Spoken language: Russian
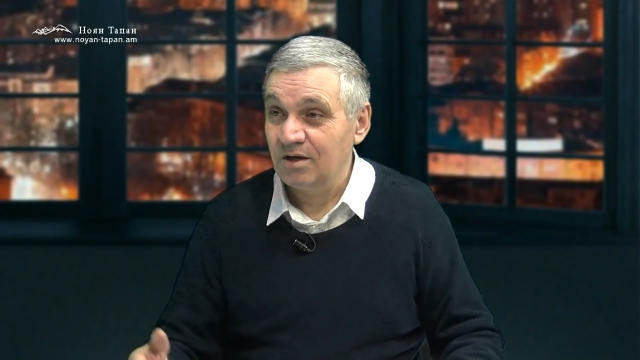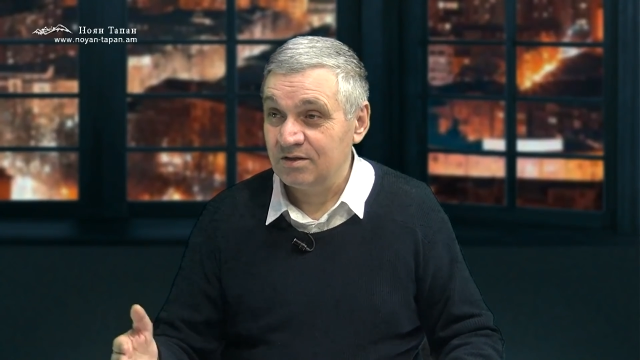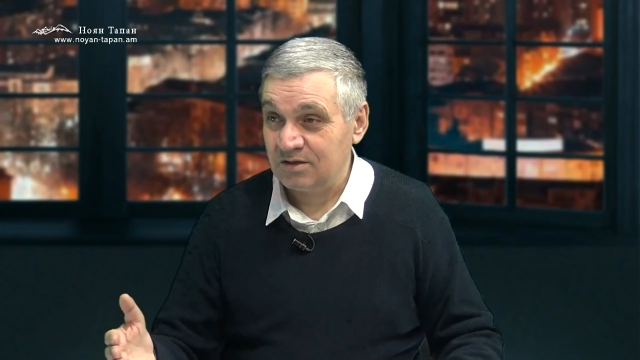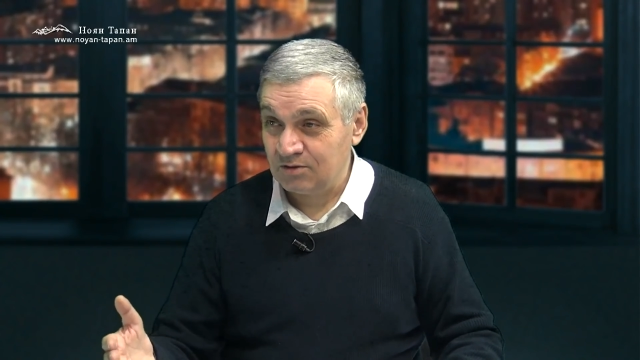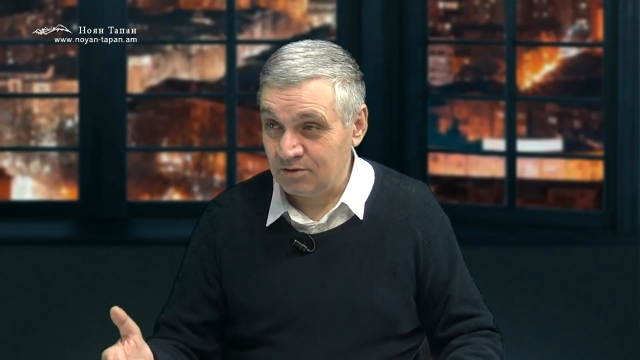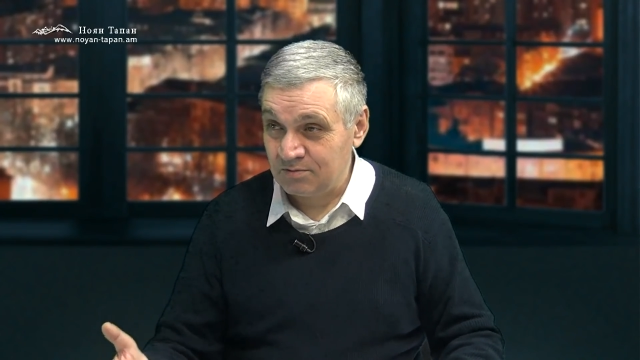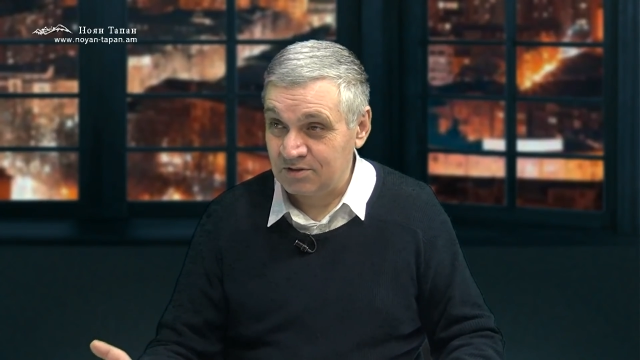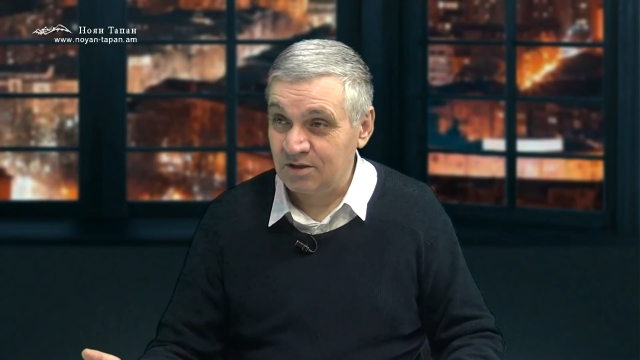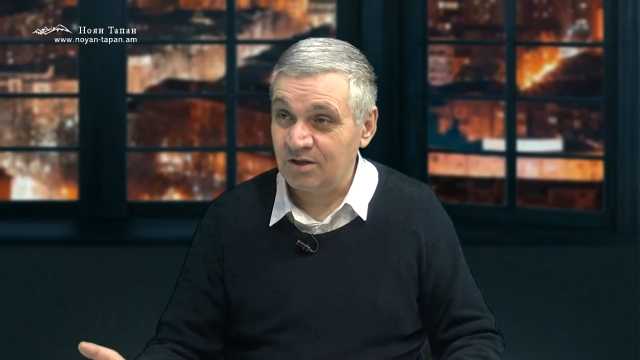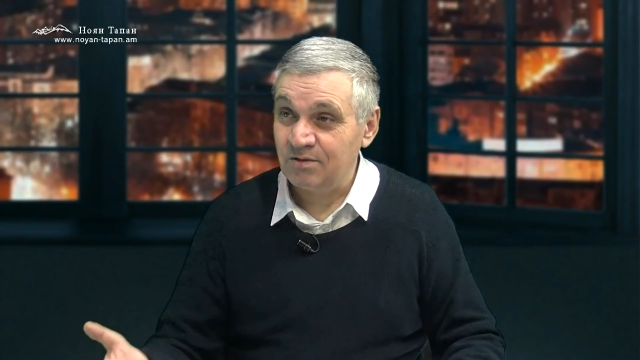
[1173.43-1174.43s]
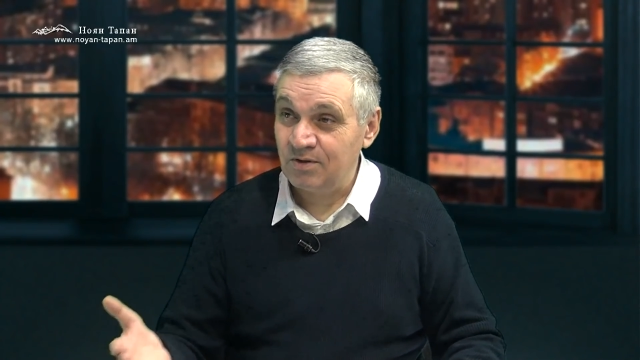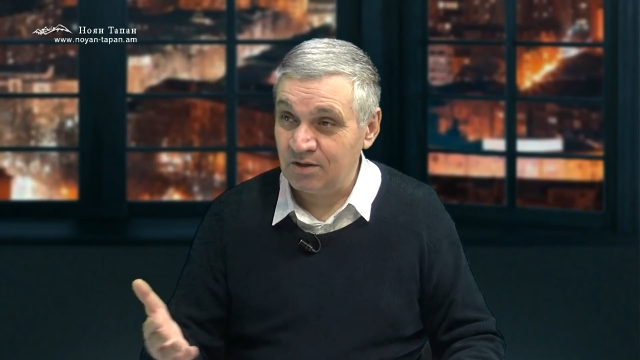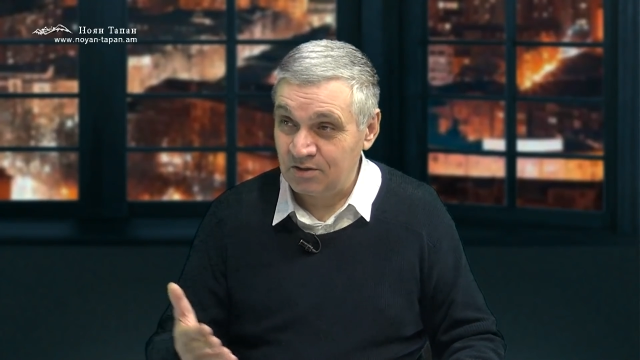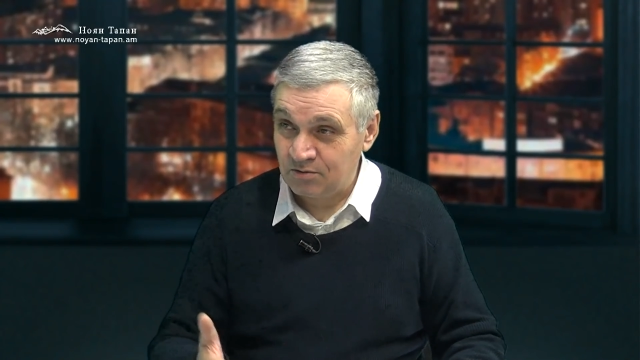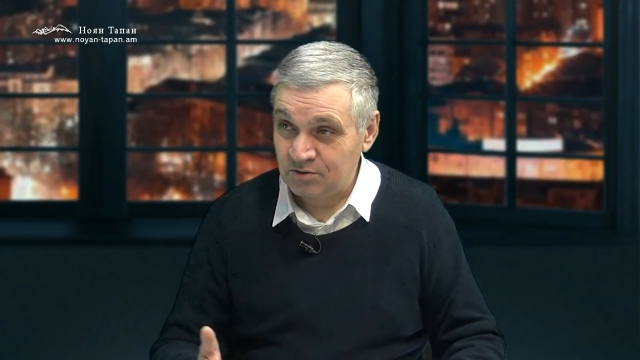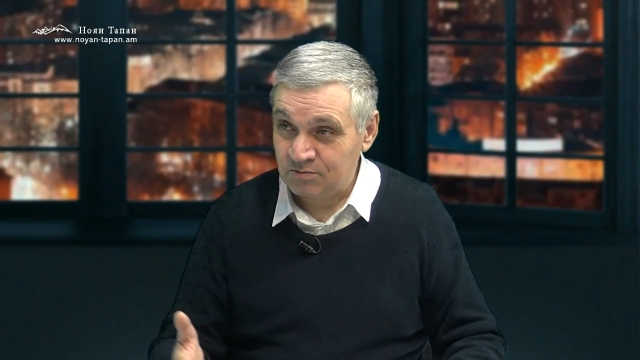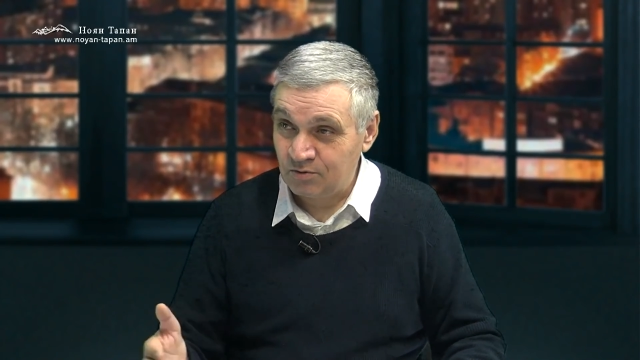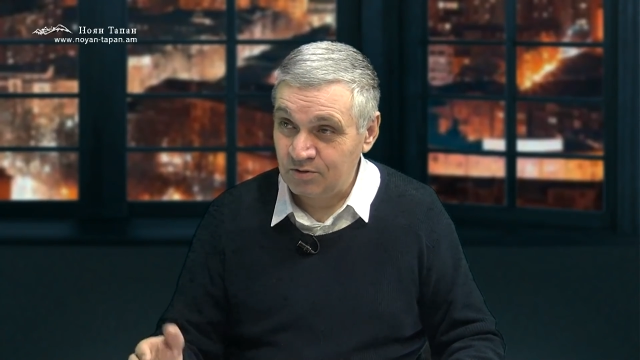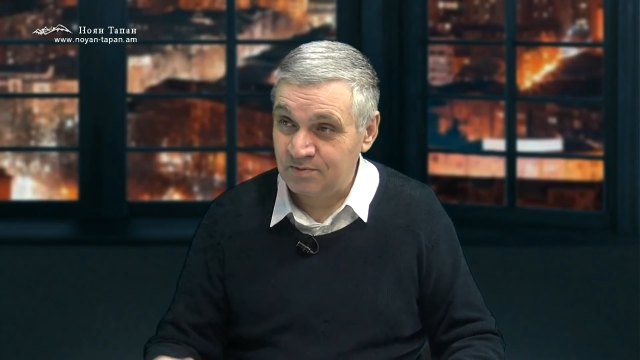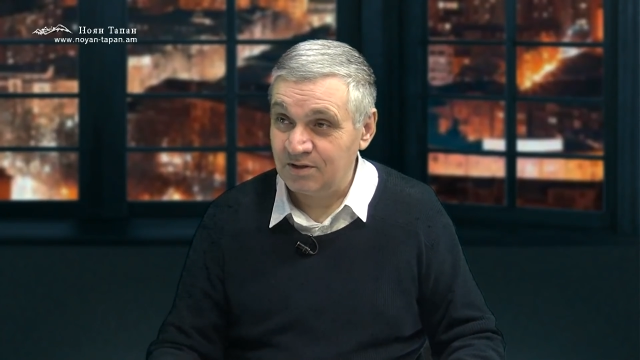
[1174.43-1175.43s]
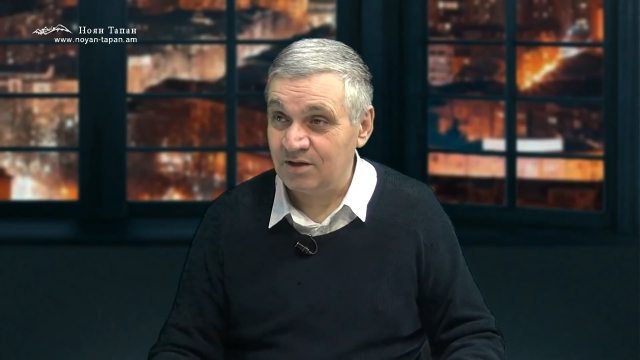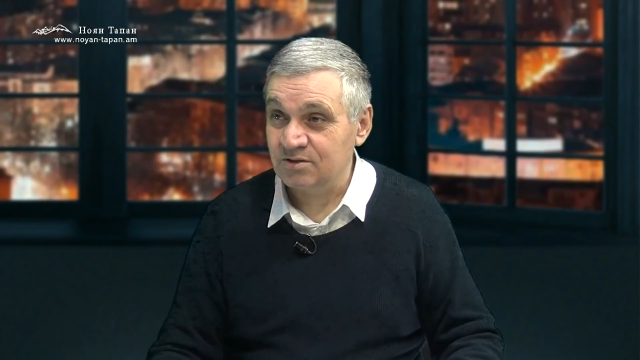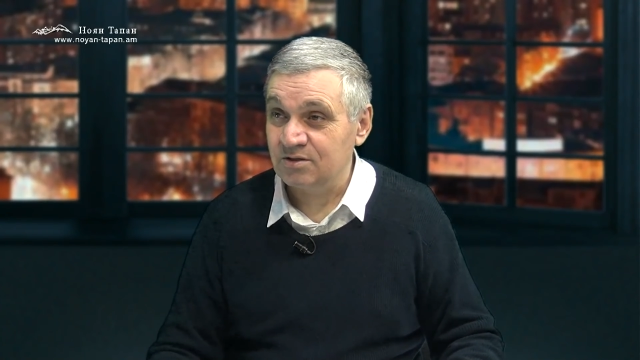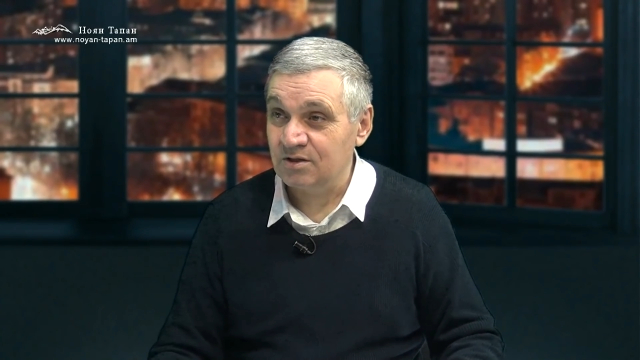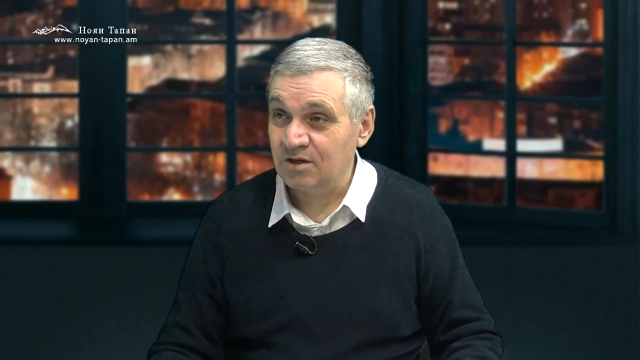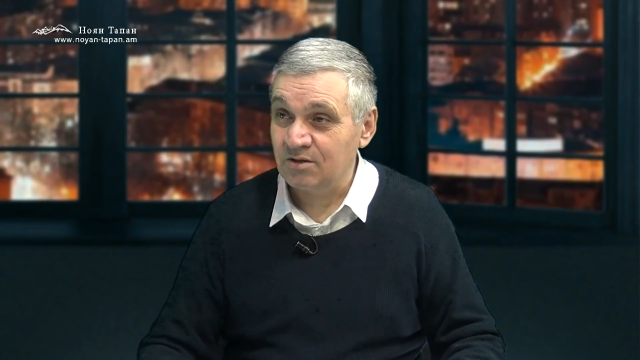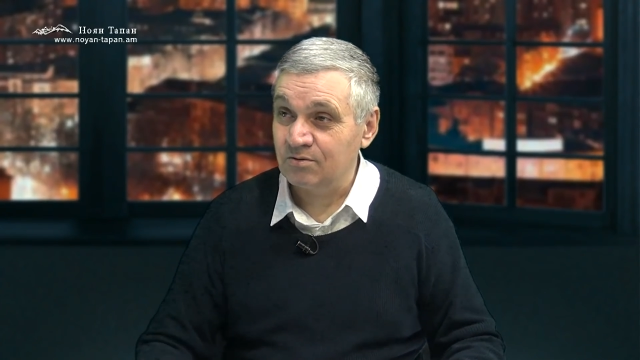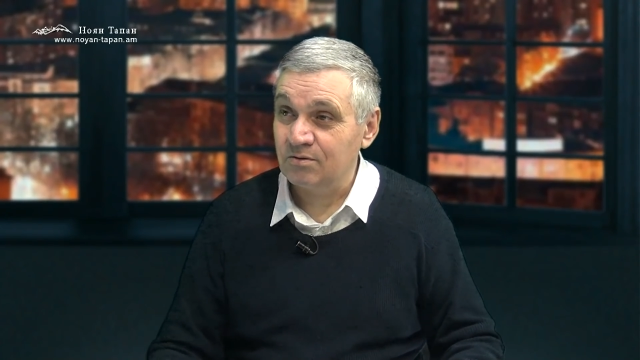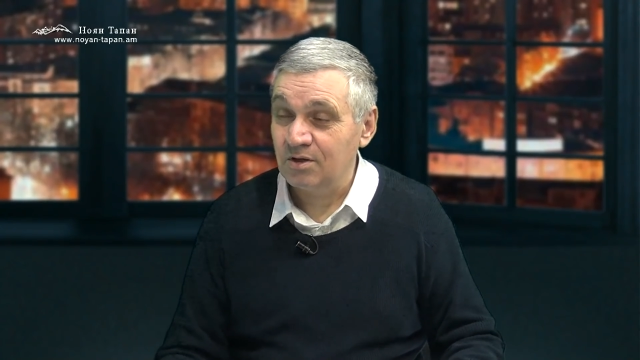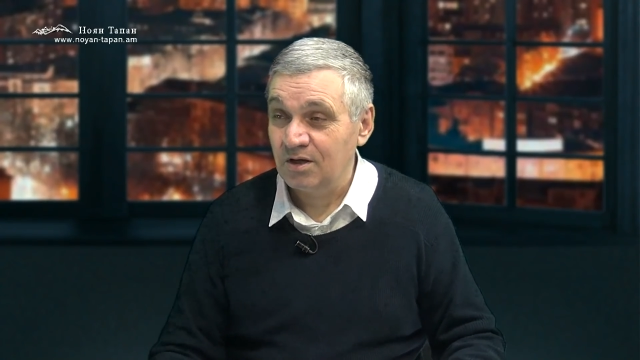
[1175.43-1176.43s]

Соединенные Штаты Америки тоже могут предложить Ирану